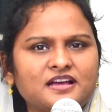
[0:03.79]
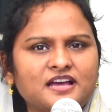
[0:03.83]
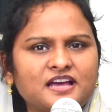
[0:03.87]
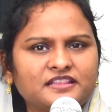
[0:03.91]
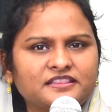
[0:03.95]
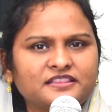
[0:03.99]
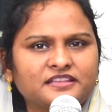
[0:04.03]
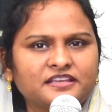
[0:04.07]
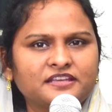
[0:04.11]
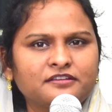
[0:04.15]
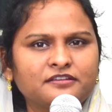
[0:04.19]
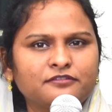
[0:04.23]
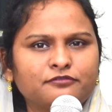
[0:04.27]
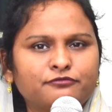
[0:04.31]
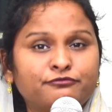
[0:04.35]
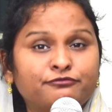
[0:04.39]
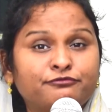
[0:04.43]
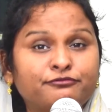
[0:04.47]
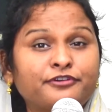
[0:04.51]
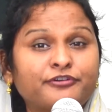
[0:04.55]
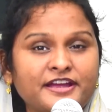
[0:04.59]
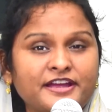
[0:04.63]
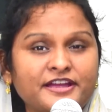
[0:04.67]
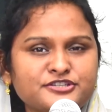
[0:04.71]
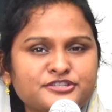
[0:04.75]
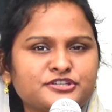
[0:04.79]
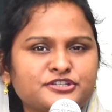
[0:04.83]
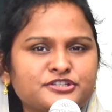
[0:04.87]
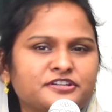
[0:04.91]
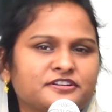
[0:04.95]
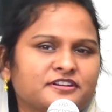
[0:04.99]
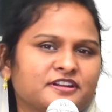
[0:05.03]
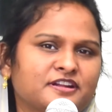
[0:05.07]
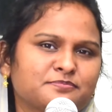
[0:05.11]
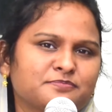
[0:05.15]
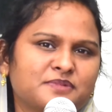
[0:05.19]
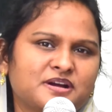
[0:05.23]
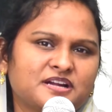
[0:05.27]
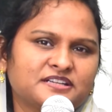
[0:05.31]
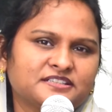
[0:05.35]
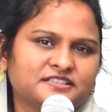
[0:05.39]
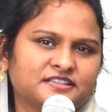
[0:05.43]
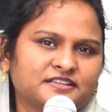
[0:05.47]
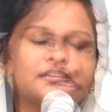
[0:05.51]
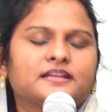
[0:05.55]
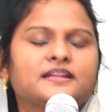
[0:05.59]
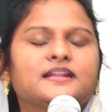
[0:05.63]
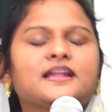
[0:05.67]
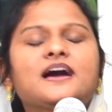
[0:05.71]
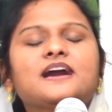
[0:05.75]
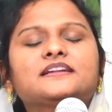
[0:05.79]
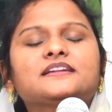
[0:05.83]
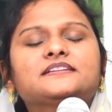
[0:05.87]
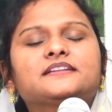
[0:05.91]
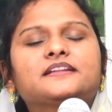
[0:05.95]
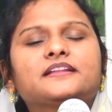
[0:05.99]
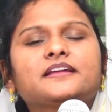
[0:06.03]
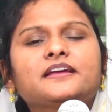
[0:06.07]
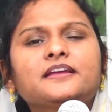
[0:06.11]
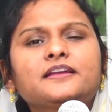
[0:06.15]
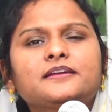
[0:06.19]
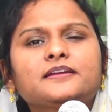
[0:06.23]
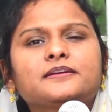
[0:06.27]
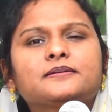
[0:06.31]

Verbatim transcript: అది ఫ్యాషన్ అనమాట ఎలా అంటే